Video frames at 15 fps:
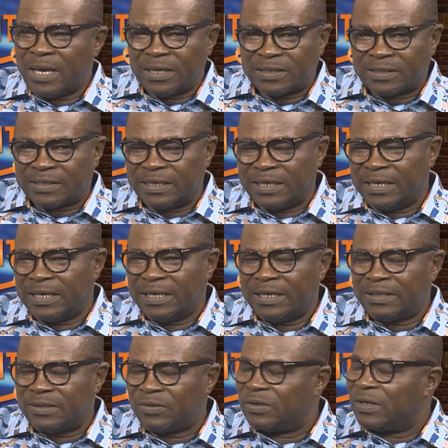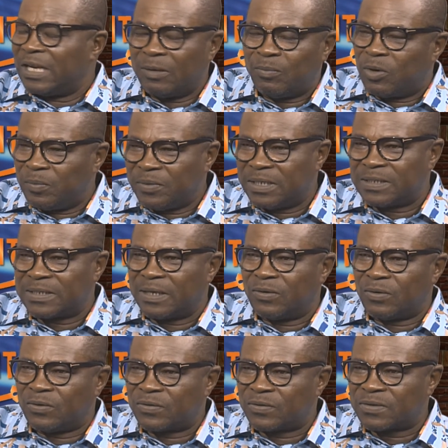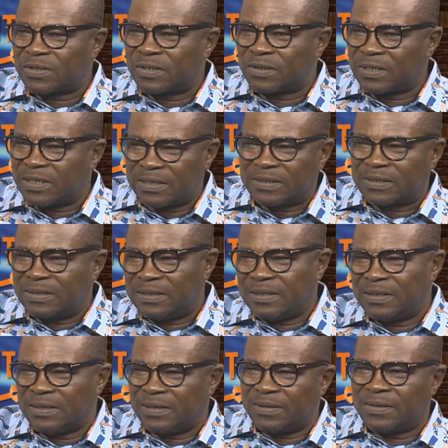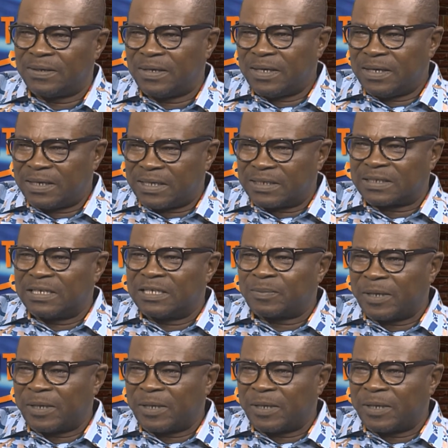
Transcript: C'est un album qui s'annonce Qu'est-ce qui, euh, qui se